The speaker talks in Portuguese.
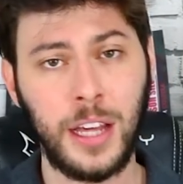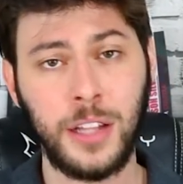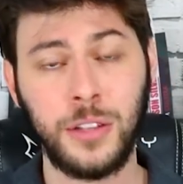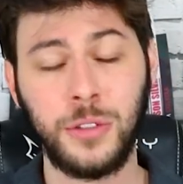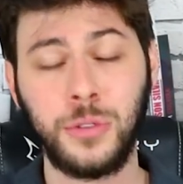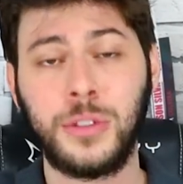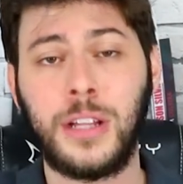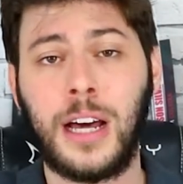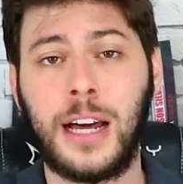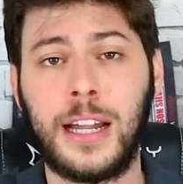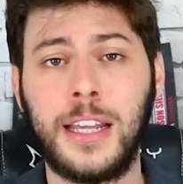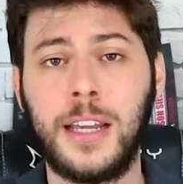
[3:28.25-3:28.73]

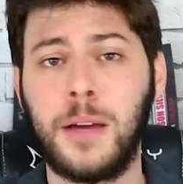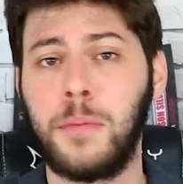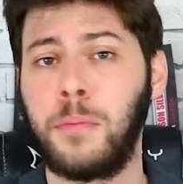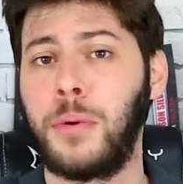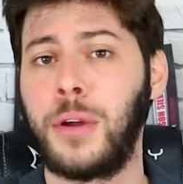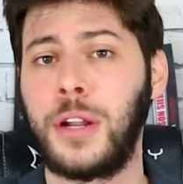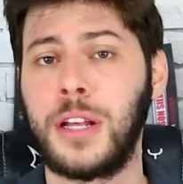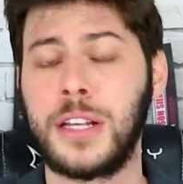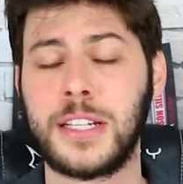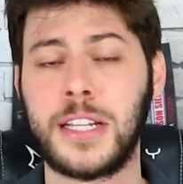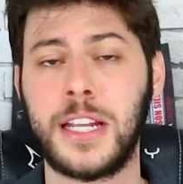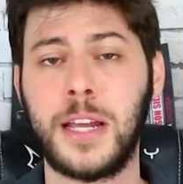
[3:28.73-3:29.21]
Não daria,
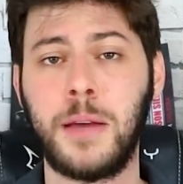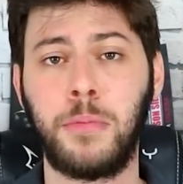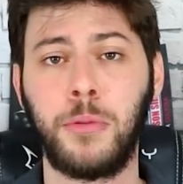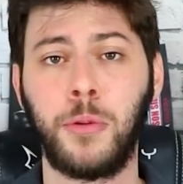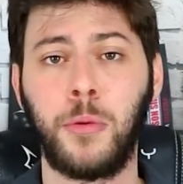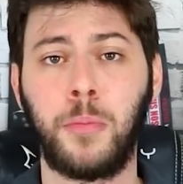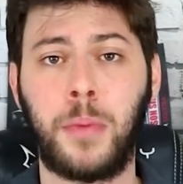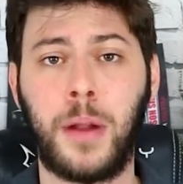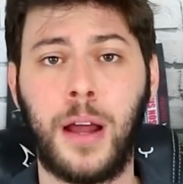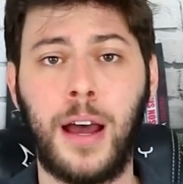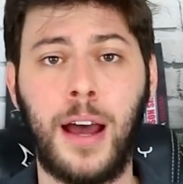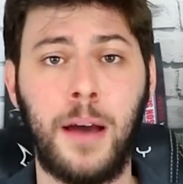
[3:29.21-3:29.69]
por
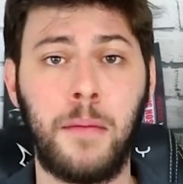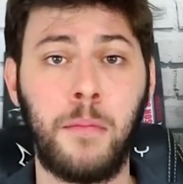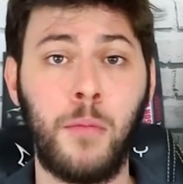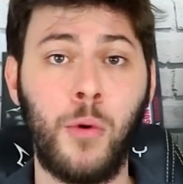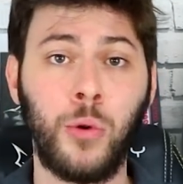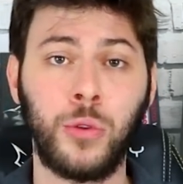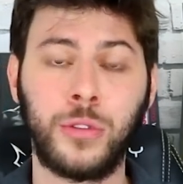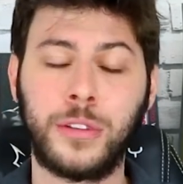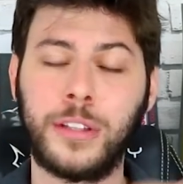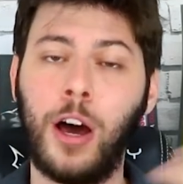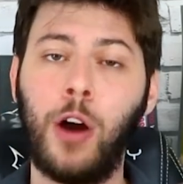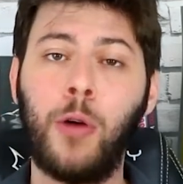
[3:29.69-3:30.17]
exemplo, para
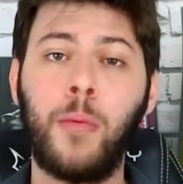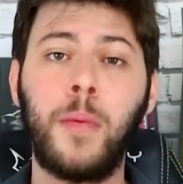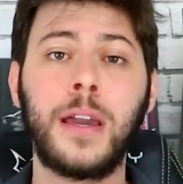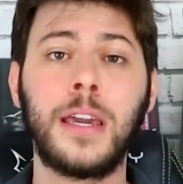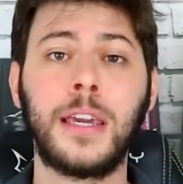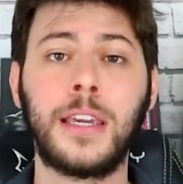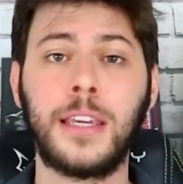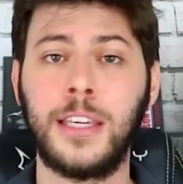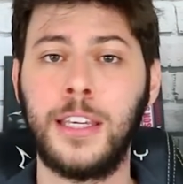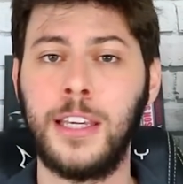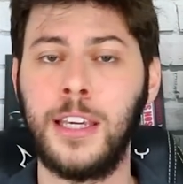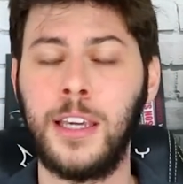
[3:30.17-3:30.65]
montar uma
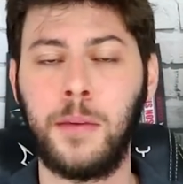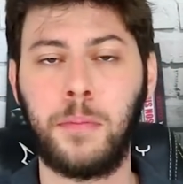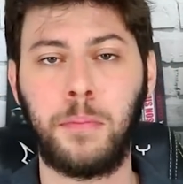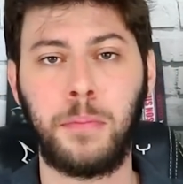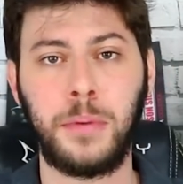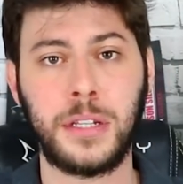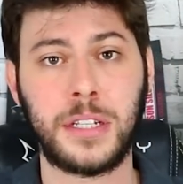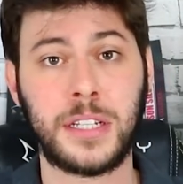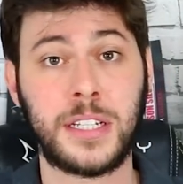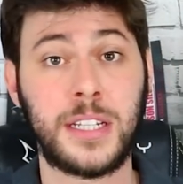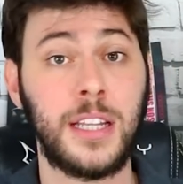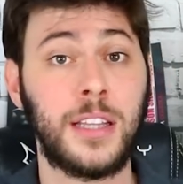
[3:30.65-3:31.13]

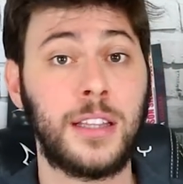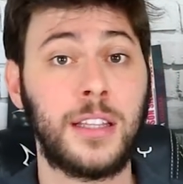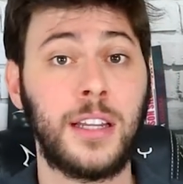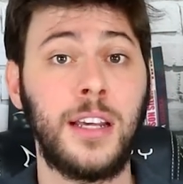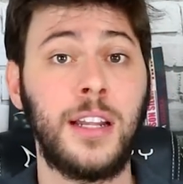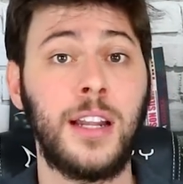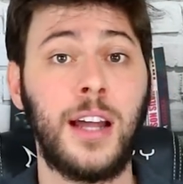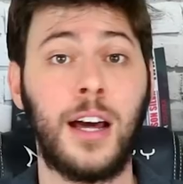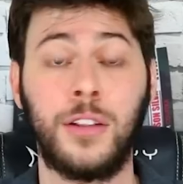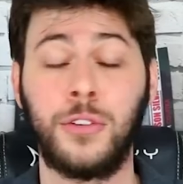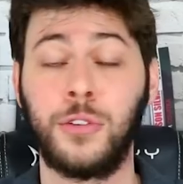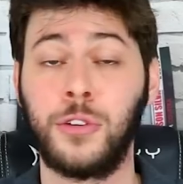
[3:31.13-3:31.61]
equipe, ser
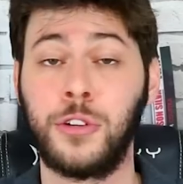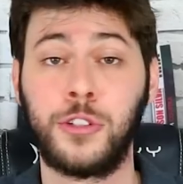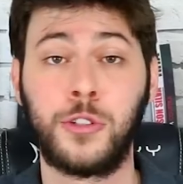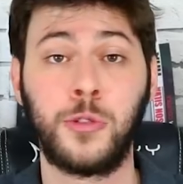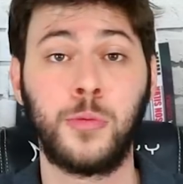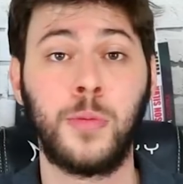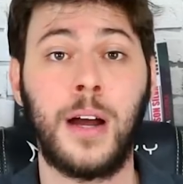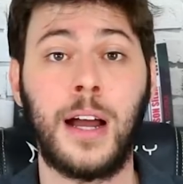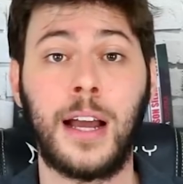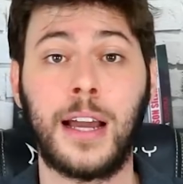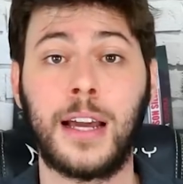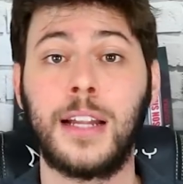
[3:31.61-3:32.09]
treinador de,
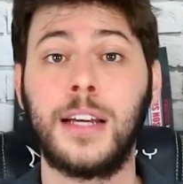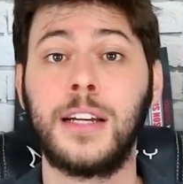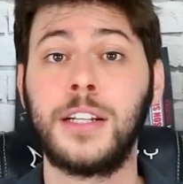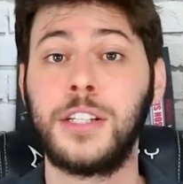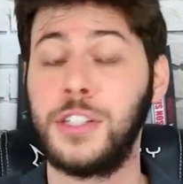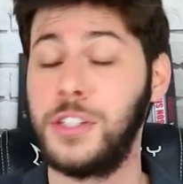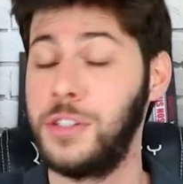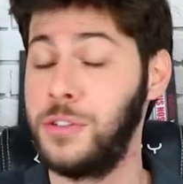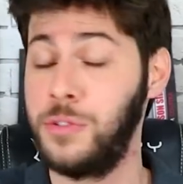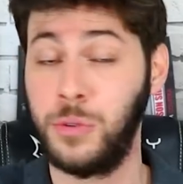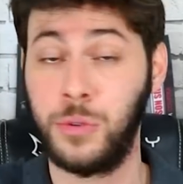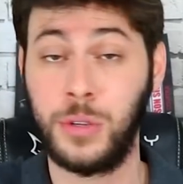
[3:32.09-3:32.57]
uma
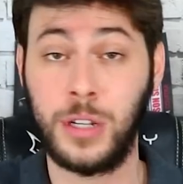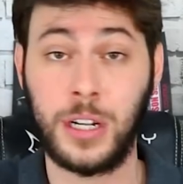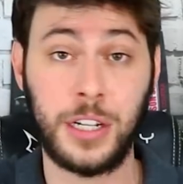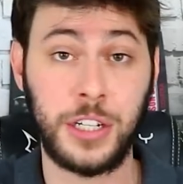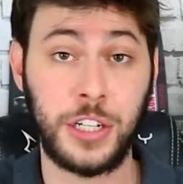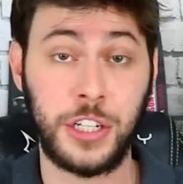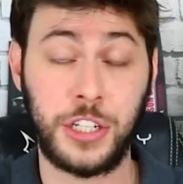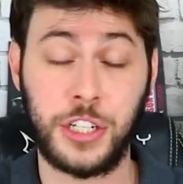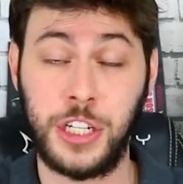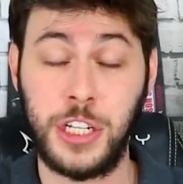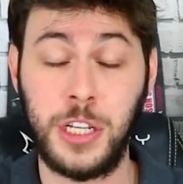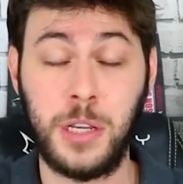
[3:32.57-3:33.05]
grande, de um
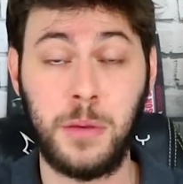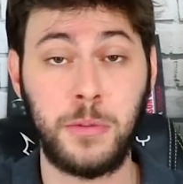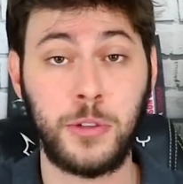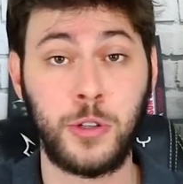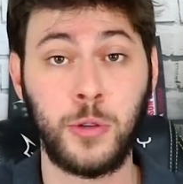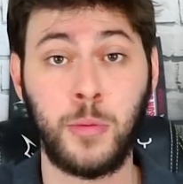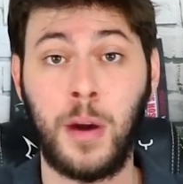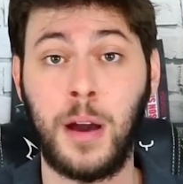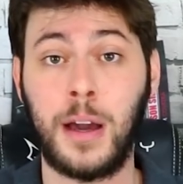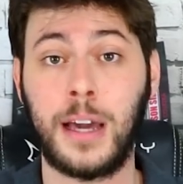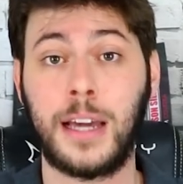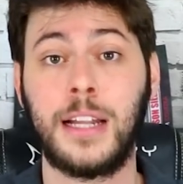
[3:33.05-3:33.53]
grande time, de
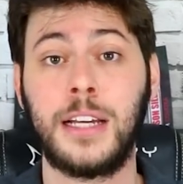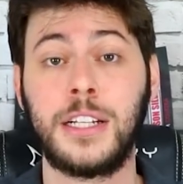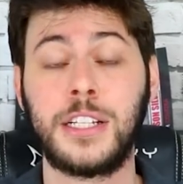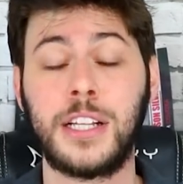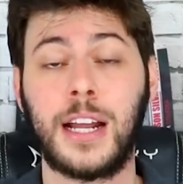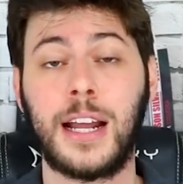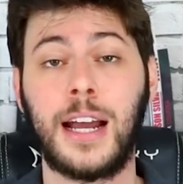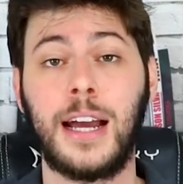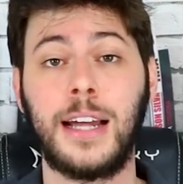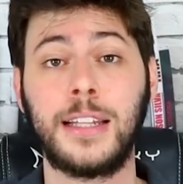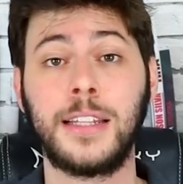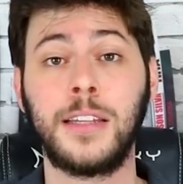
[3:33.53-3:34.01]
uma grande
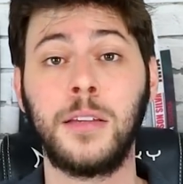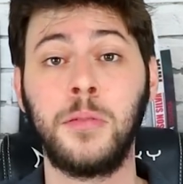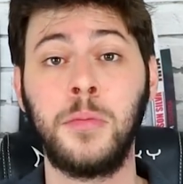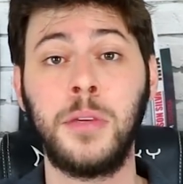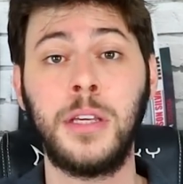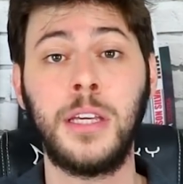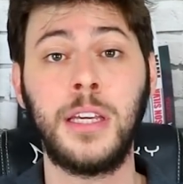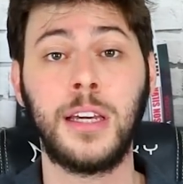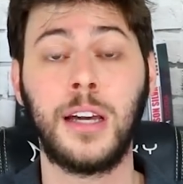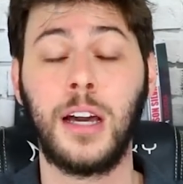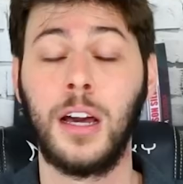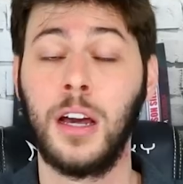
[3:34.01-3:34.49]

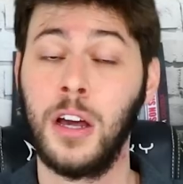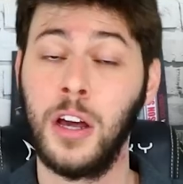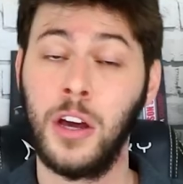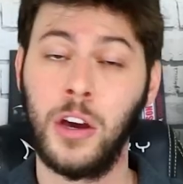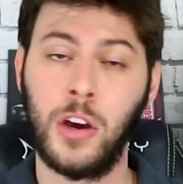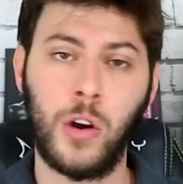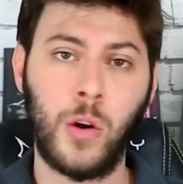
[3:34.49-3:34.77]
academia,